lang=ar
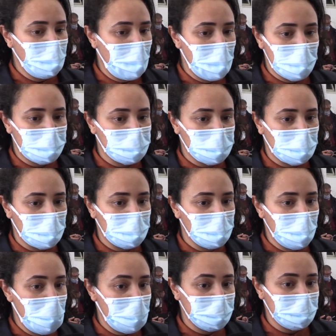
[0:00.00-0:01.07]
معها بشكل
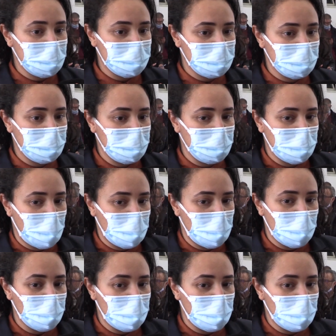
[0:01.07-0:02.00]
حداثي او او,